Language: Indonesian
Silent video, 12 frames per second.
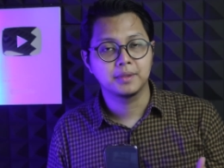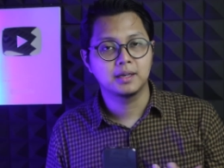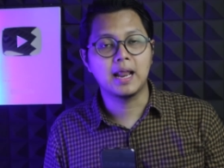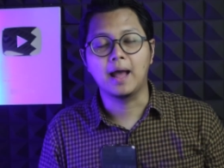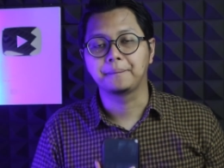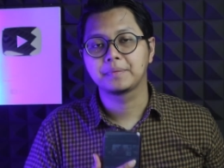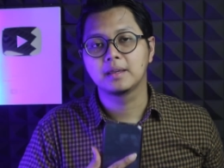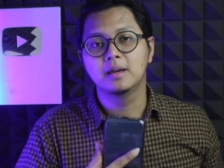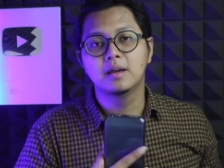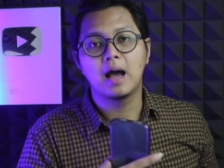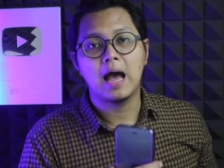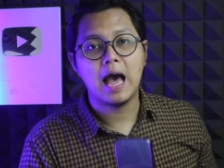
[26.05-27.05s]
Nah,
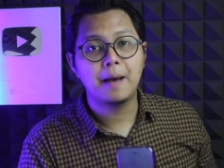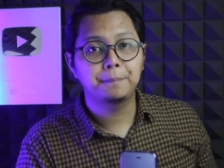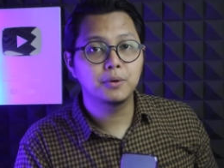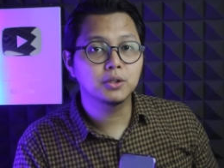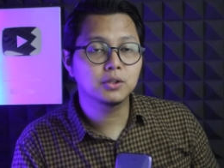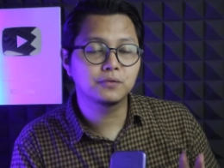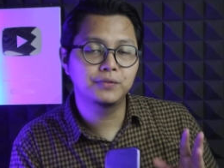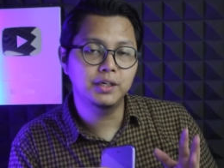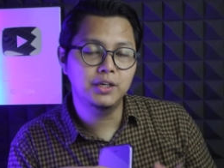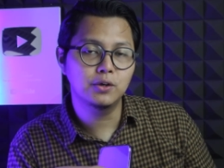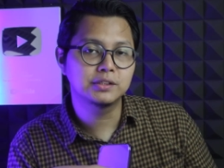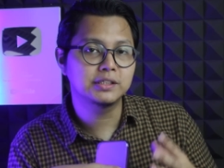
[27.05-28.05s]
upload
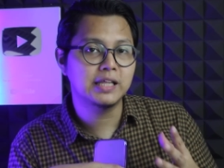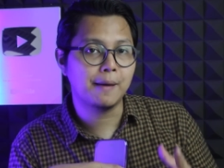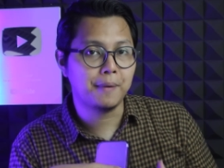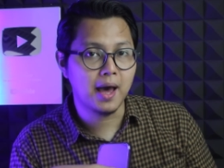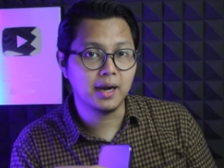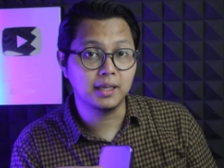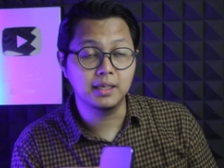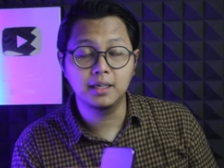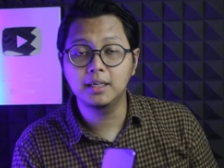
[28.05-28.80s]
video setiap hari